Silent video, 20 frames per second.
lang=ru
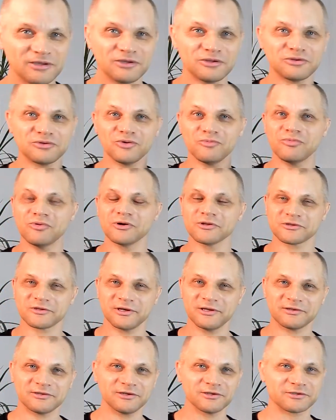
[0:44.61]
И еще больше
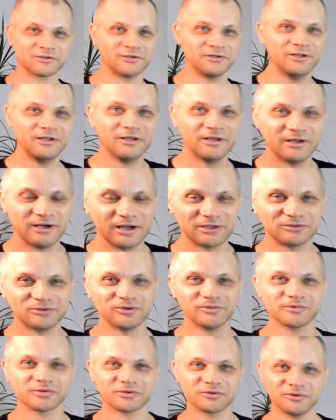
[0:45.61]
я слышал о
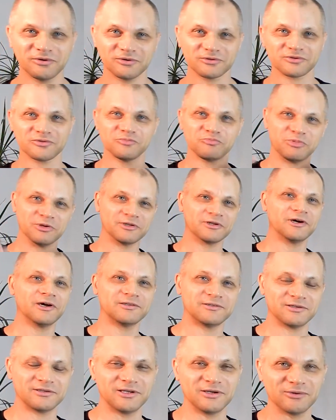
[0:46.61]
том, что, чтобы
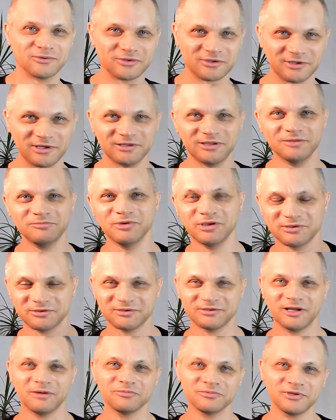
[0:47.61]
понравиться девушке, надо
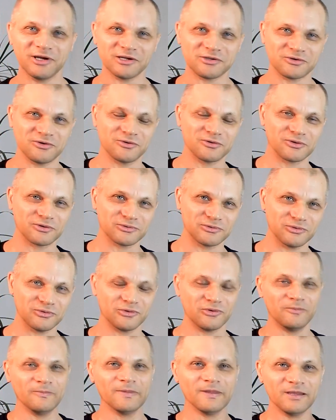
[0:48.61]
иметь там тачку
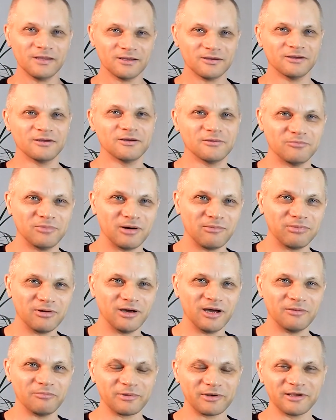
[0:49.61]
крутую, э,
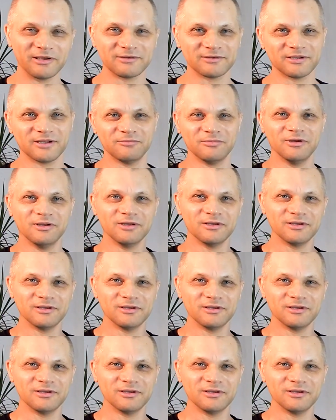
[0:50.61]
бабла, пресс там.